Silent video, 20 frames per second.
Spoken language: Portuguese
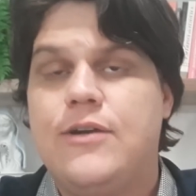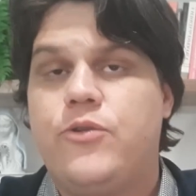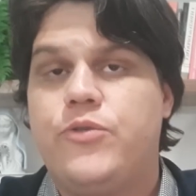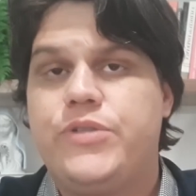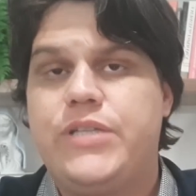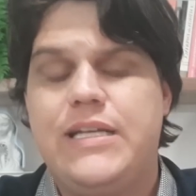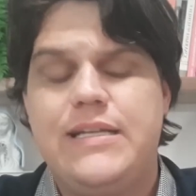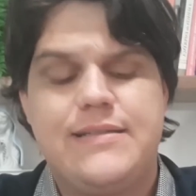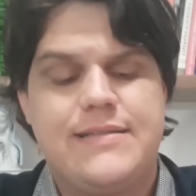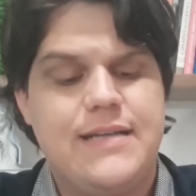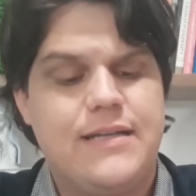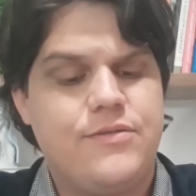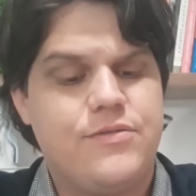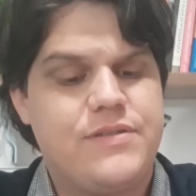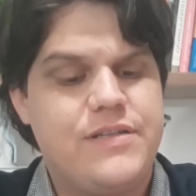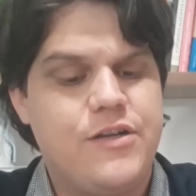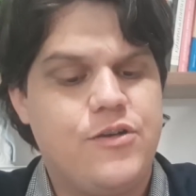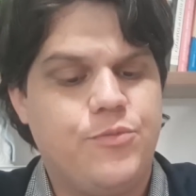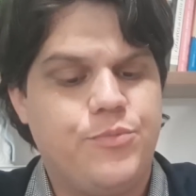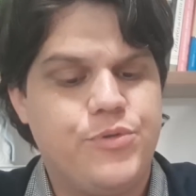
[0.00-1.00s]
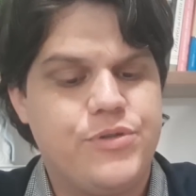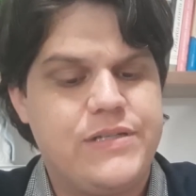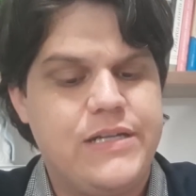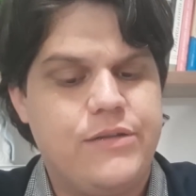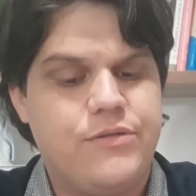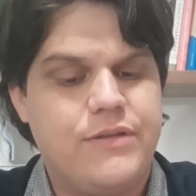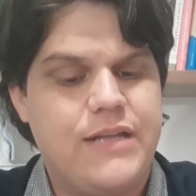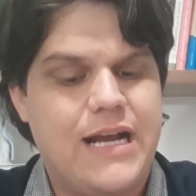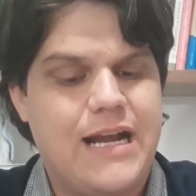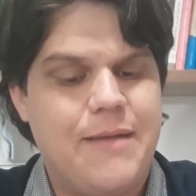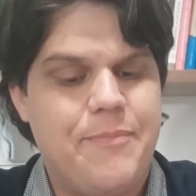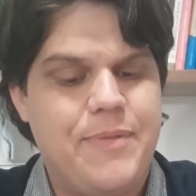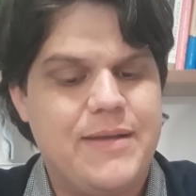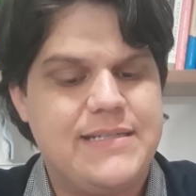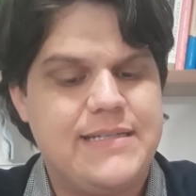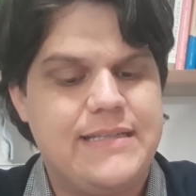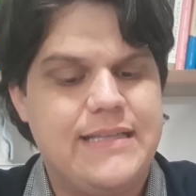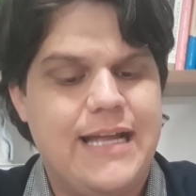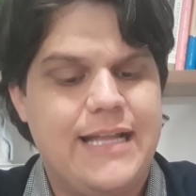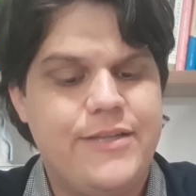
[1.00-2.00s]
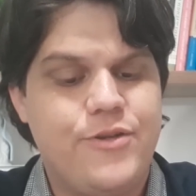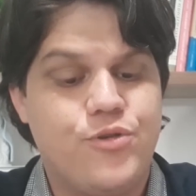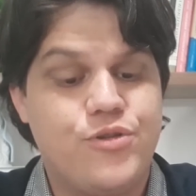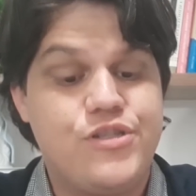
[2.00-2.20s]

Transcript: utilizando 5% da capacidade